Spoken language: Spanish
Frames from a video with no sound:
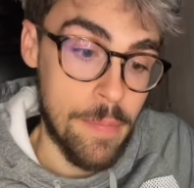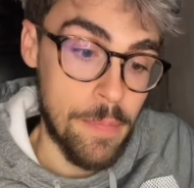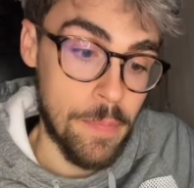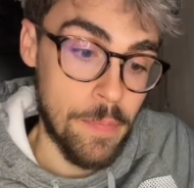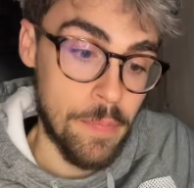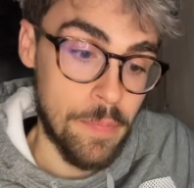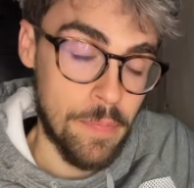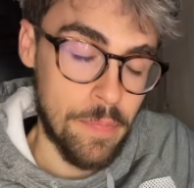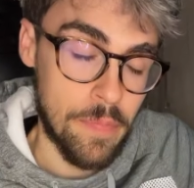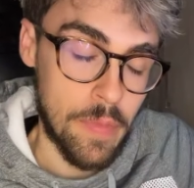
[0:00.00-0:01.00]
me
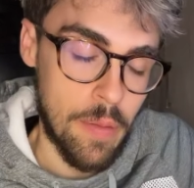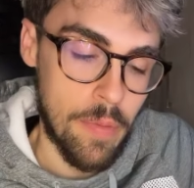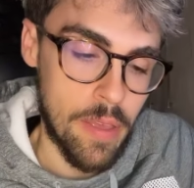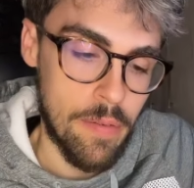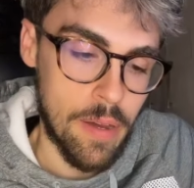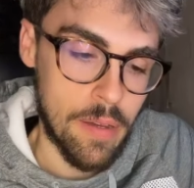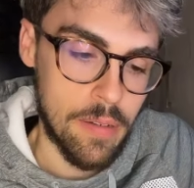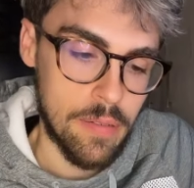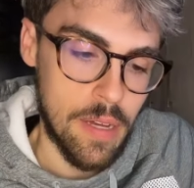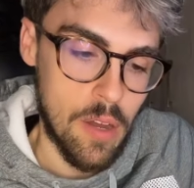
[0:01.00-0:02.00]
mm, ¿Cómo lleva?
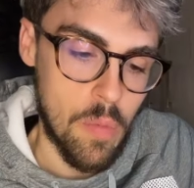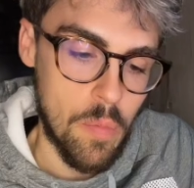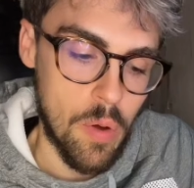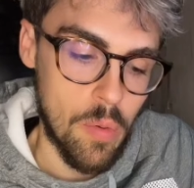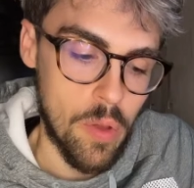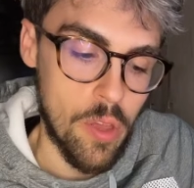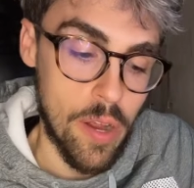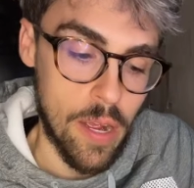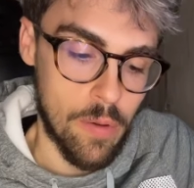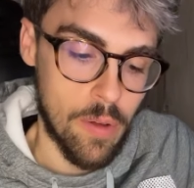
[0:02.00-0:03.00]
Ajo en polvo y
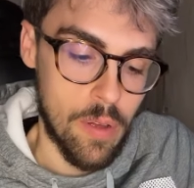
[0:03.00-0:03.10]
orégano.